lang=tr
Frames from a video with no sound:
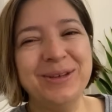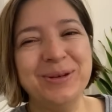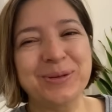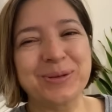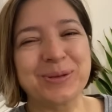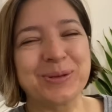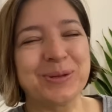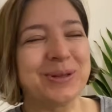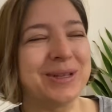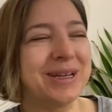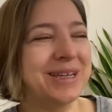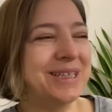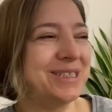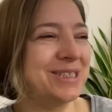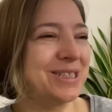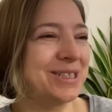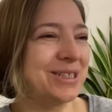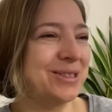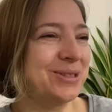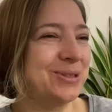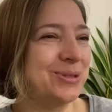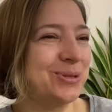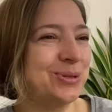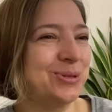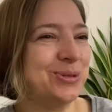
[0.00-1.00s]
Yoruldu acık
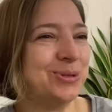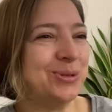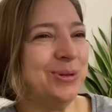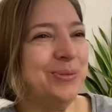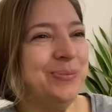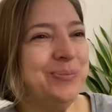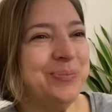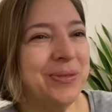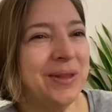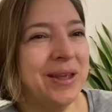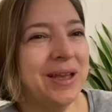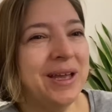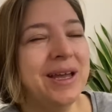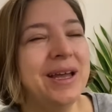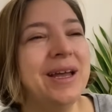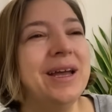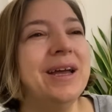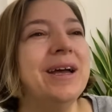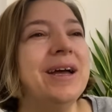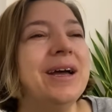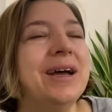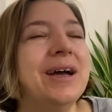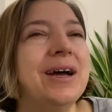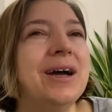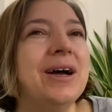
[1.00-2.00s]
çocuğum.
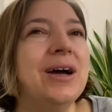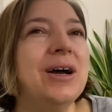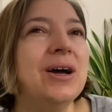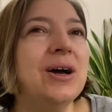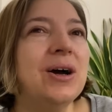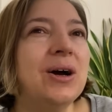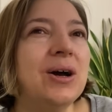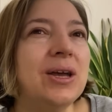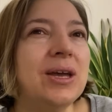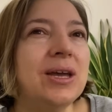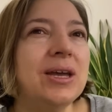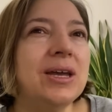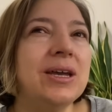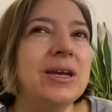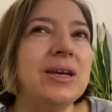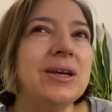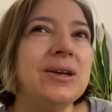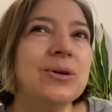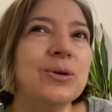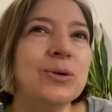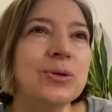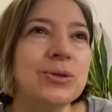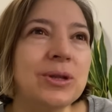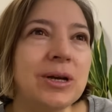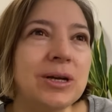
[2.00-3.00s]

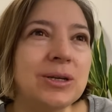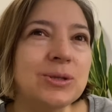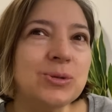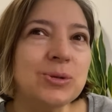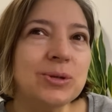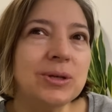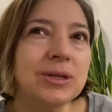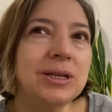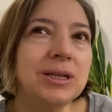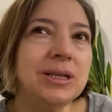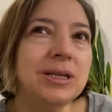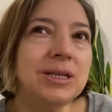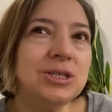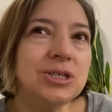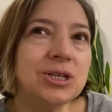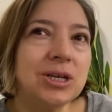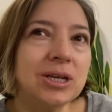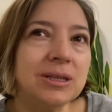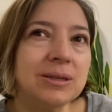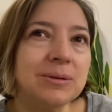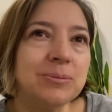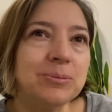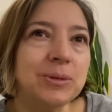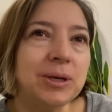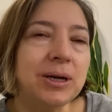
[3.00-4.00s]
Ee, ondan sonra ne
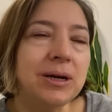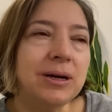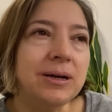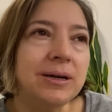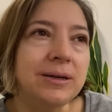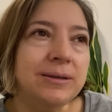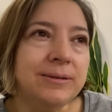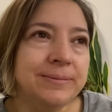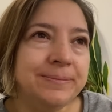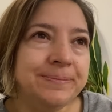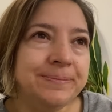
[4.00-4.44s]
diyecektim daha?